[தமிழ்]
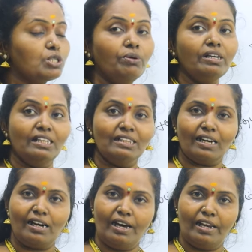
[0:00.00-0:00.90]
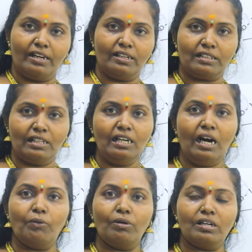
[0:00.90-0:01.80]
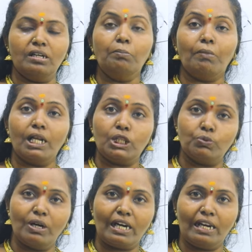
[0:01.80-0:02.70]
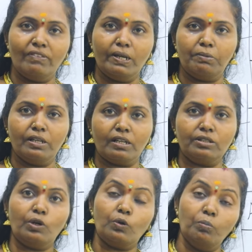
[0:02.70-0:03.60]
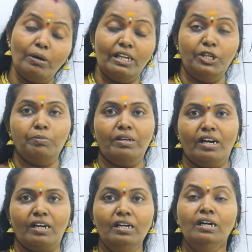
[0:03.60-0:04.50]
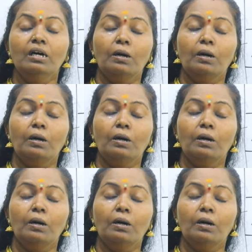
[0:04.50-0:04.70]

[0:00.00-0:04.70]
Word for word: ஸோ இந்த காலகட்டத்தில் அவங்களுக்கு மருத்துவ கல்வி அப்படிங்கிறது ரொம்ப எளிமையாக